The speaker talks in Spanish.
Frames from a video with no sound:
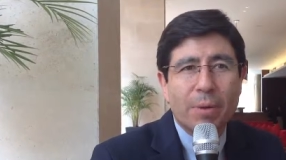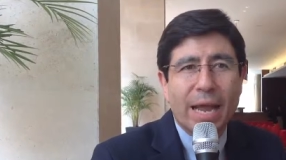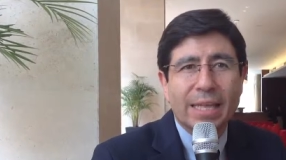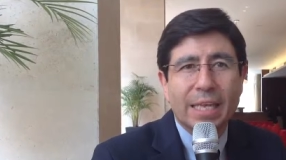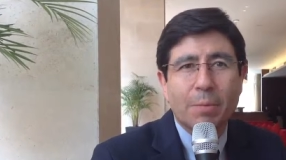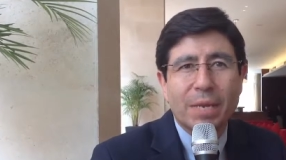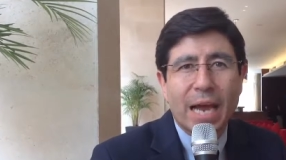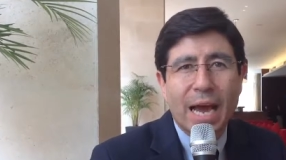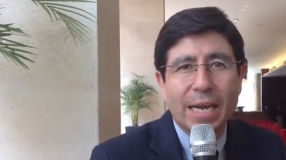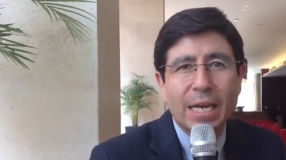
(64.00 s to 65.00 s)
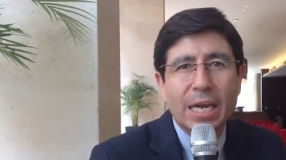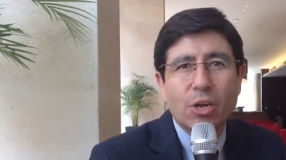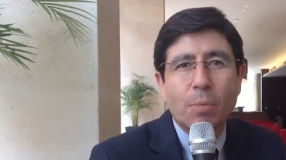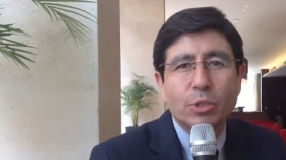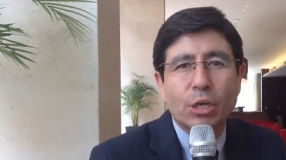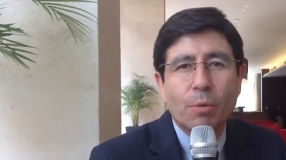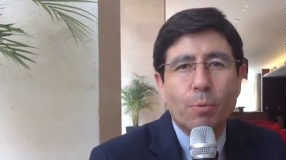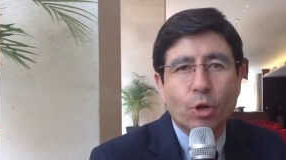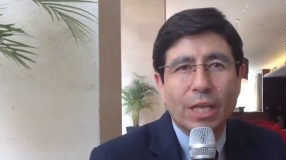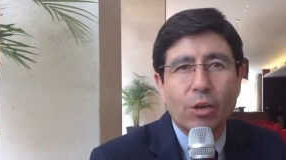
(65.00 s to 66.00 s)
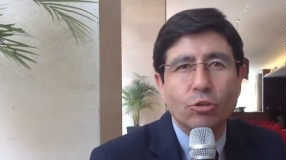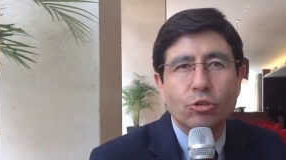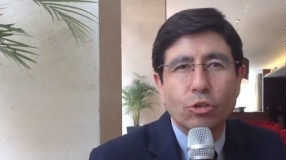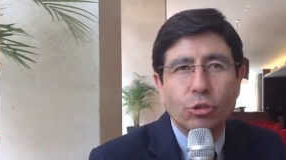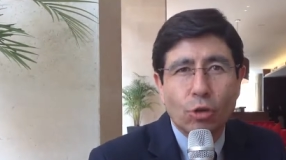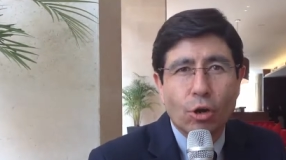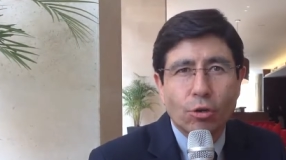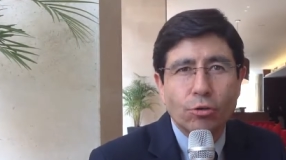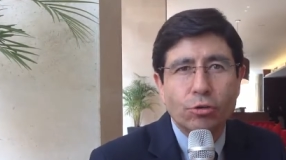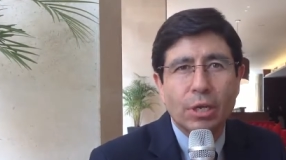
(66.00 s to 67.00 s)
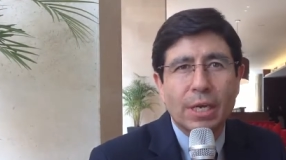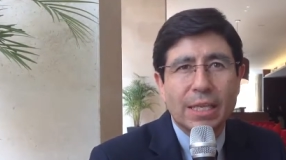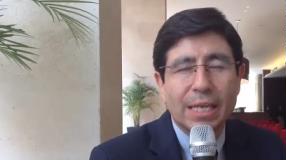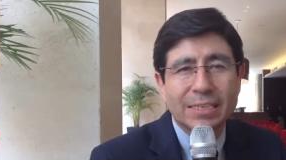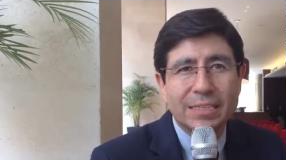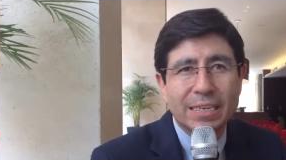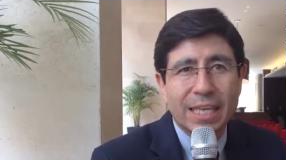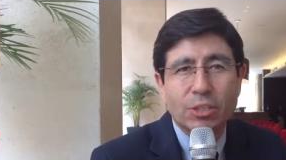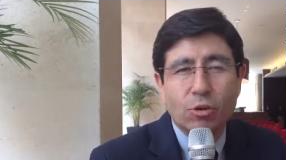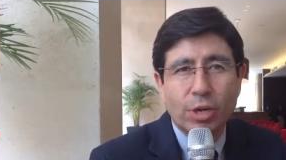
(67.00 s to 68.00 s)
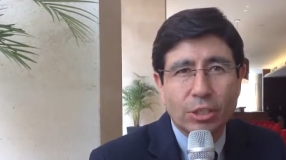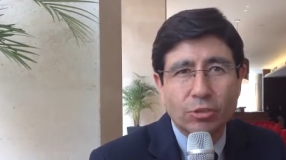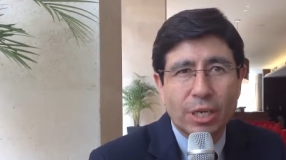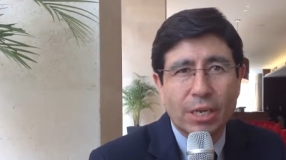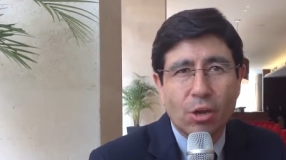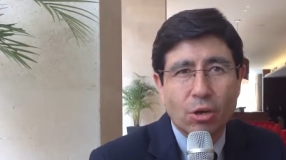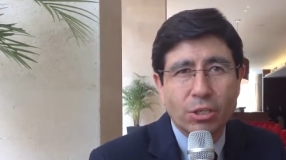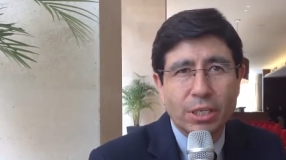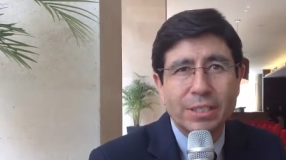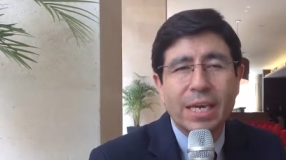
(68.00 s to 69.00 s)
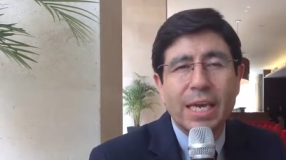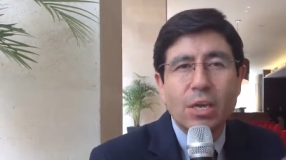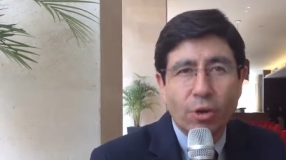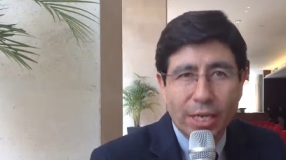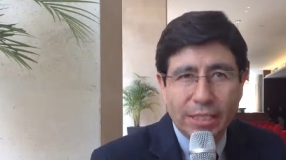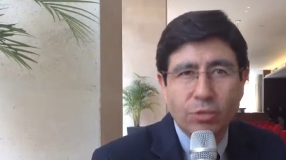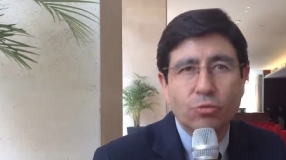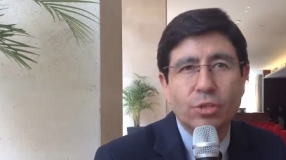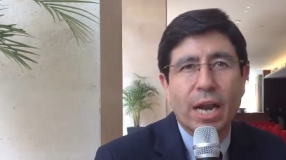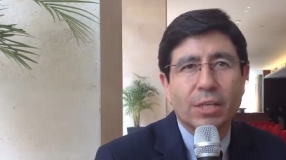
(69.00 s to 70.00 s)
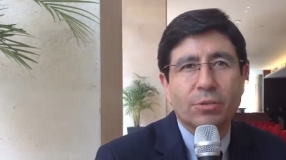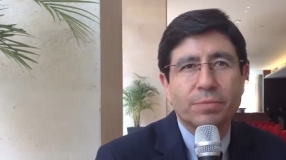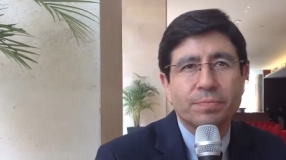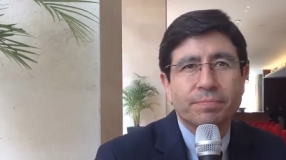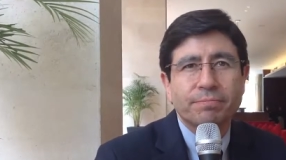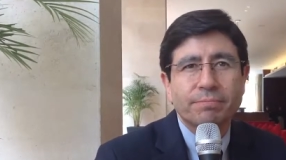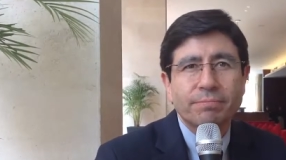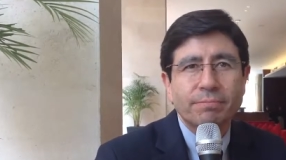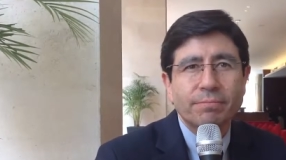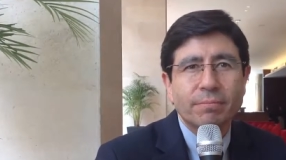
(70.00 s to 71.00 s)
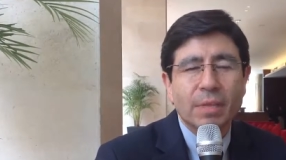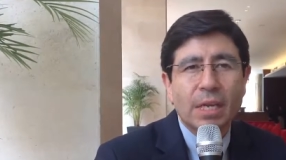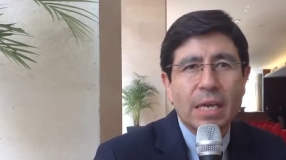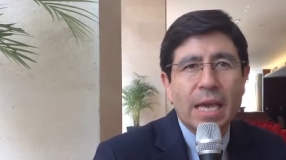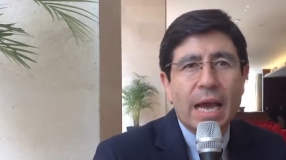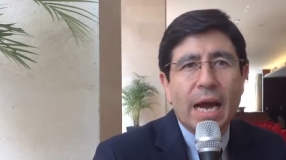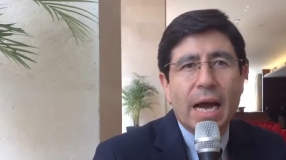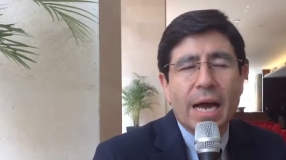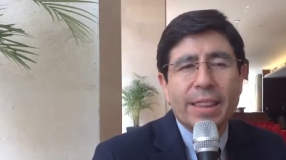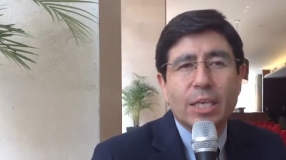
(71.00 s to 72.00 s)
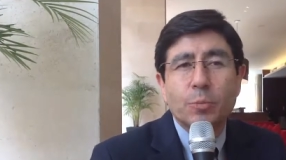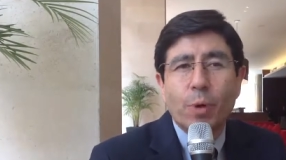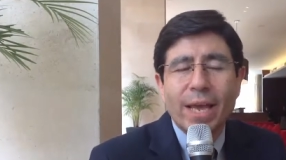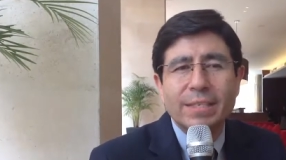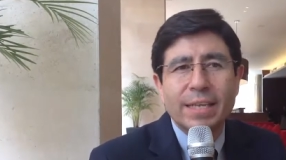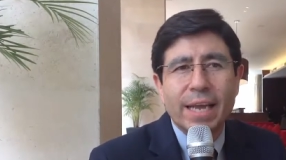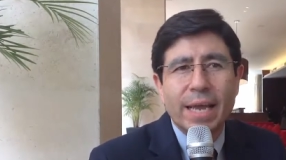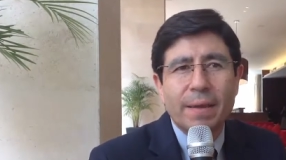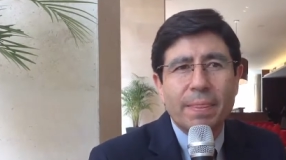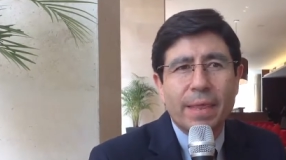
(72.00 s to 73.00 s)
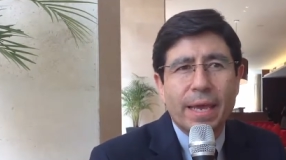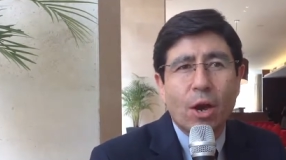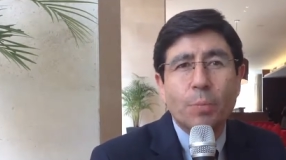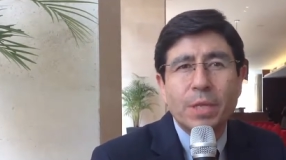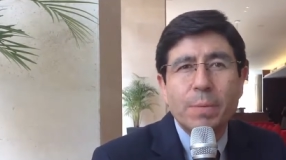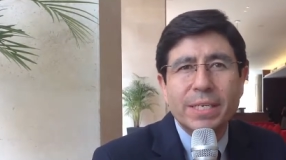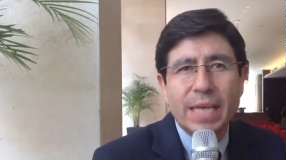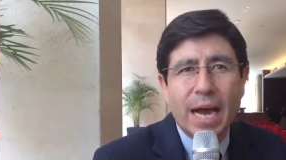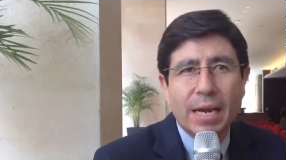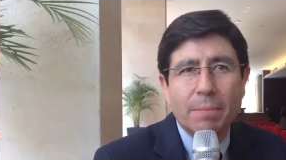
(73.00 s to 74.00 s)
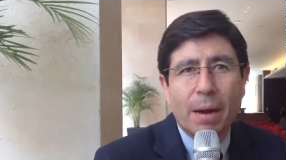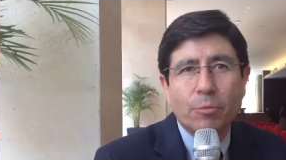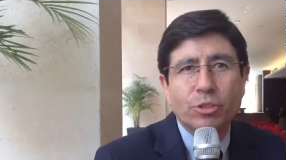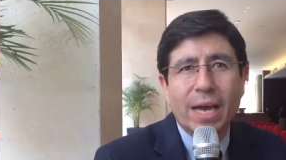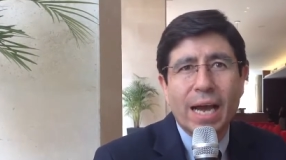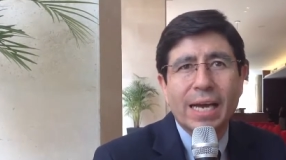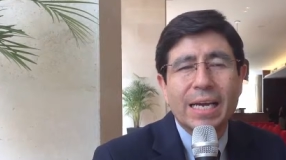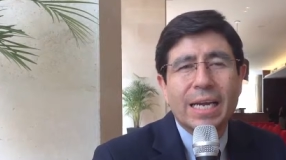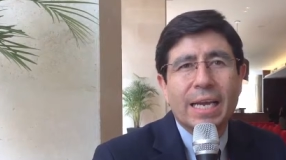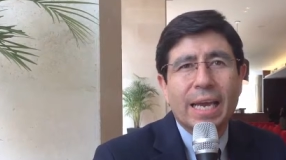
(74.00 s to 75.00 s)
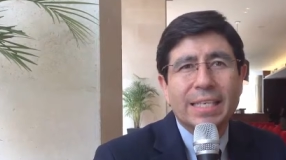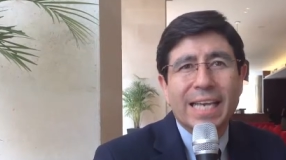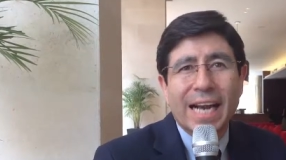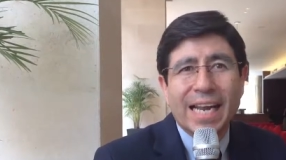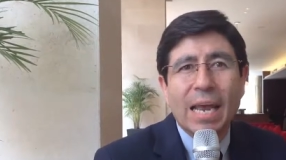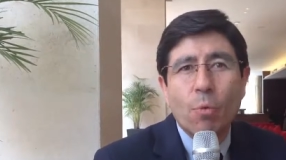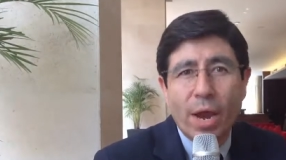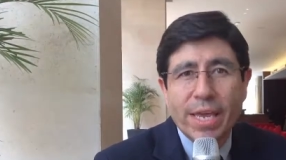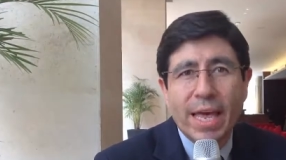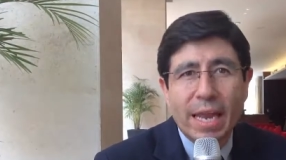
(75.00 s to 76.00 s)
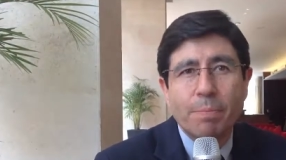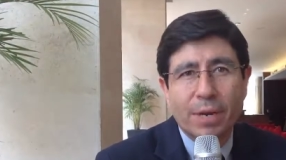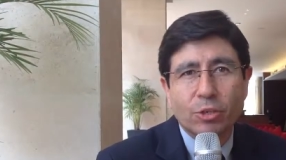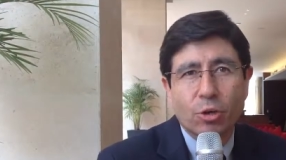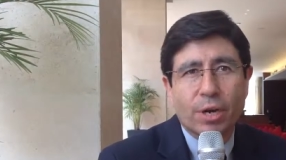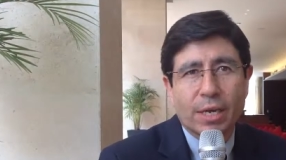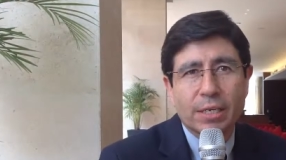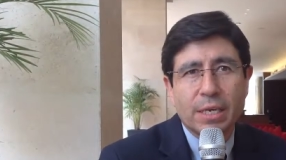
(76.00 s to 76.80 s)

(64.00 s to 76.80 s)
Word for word: para determinar cómo se comportan los tonos de las tintas con esos aniloxes y con ese sustrato. Ah, después de, optimizar, vamos a eh, sacar la huella de la impresora